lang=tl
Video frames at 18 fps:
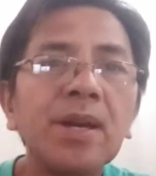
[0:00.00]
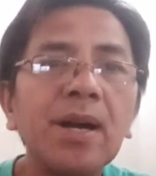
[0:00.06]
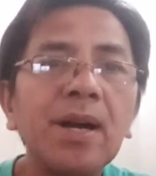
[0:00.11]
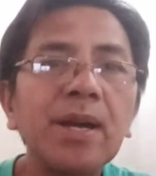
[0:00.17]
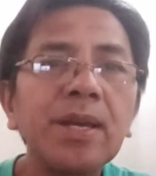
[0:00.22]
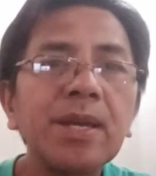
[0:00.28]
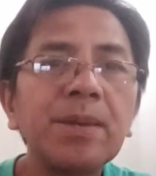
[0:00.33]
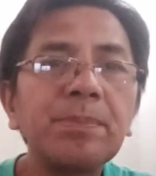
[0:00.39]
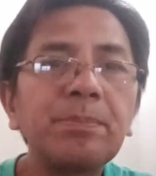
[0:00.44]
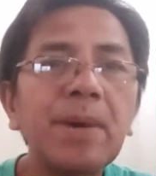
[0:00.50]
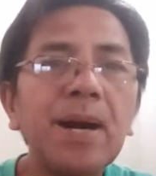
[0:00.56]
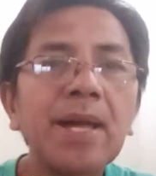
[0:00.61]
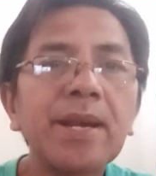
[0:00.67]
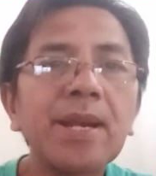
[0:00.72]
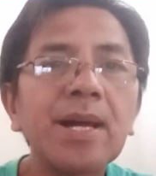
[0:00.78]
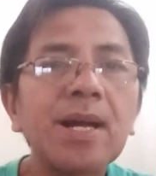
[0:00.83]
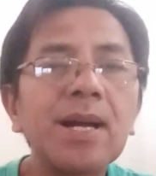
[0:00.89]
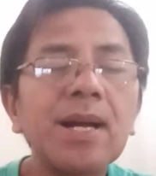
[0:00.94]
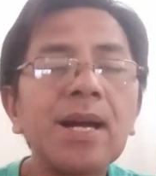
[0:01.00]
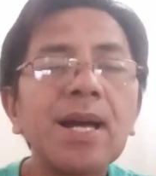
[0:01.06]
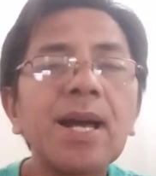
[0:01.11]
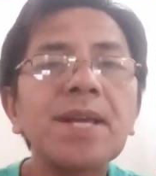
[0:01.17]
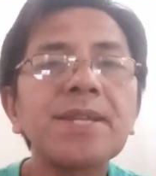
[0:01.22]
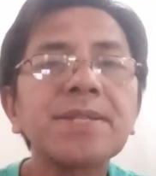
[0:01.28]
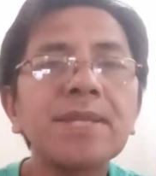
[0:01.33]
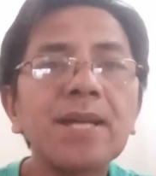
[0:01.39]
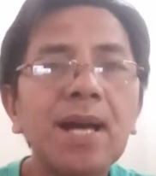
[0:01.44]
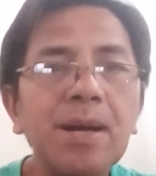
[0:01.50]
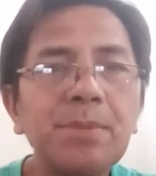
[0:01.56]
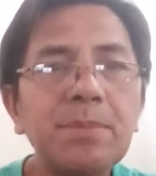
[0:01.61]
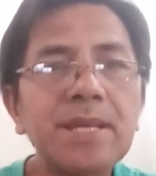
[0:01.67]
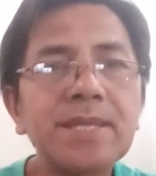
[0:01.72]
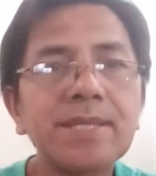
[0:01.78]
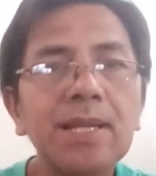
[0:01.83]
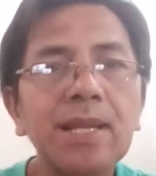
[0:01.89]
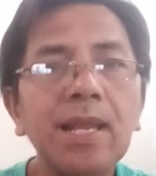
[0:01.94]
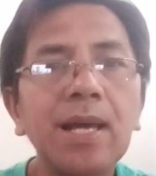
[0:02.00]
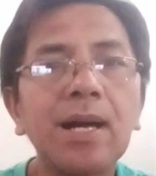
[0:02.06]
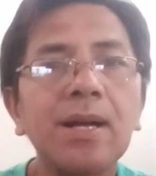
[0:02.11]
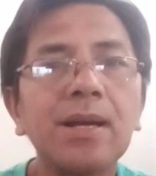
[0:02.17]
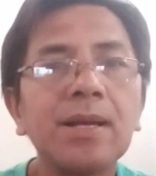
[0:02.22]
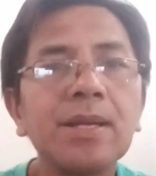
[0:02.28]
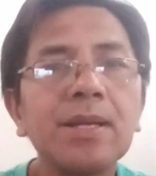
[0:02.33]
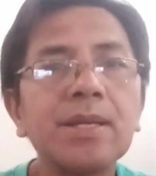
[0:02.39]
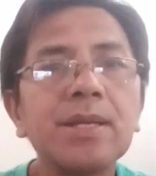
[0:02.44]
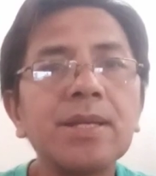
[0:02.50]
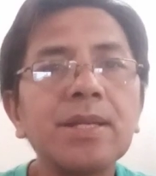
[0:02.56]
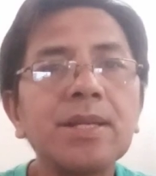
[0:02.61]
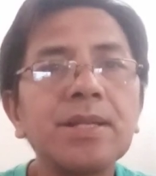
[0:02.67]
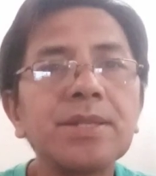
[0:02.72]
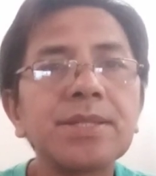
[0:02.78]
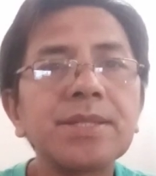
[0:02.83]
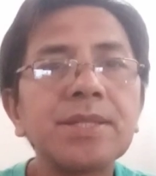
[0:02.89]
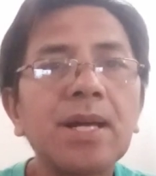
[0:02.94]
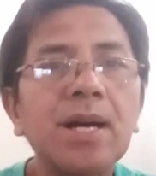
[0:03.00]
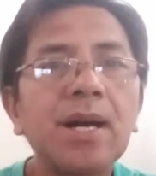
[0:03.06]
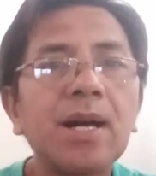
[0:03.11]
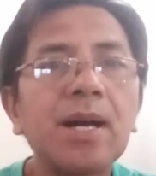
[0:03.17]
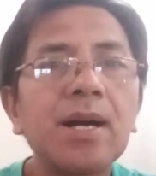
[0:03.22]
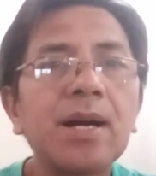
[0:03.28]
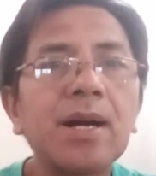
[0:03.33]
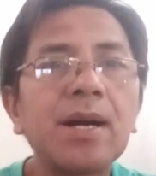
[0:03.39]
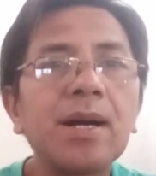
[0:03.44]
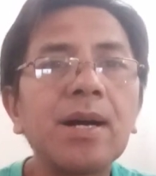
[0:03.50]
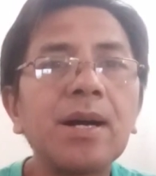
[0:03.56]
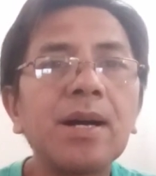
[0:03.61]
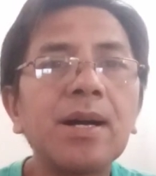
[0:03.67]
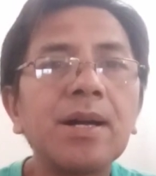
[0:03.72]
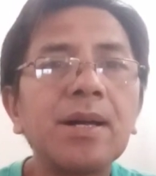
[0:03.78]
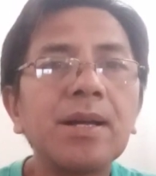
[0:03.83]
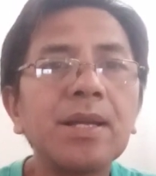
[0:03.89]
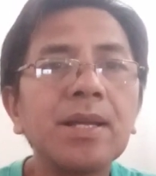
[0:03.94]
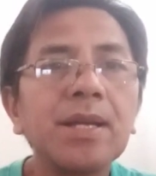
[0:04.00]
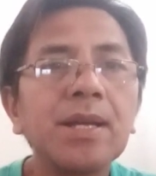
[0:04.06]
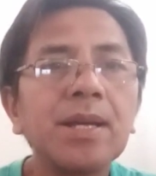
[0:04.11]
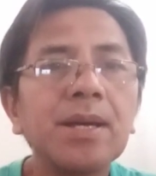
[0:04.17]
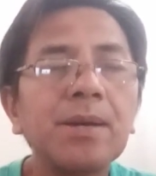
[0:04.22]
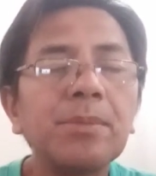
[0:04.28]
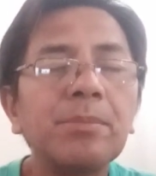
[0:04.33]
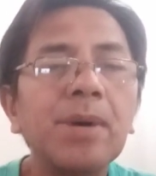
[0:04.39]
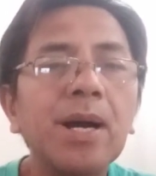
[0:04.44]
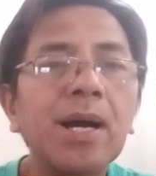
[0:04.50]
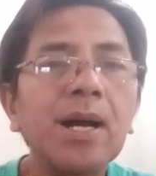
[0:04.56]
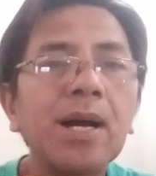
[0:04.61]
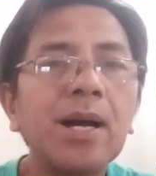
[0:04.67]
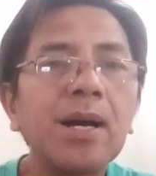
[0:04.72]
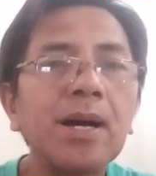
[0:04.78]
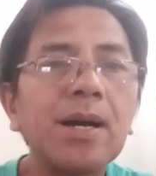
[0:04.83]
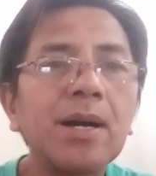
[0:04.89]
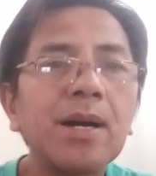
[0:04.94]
ay parang kasama sila sa mga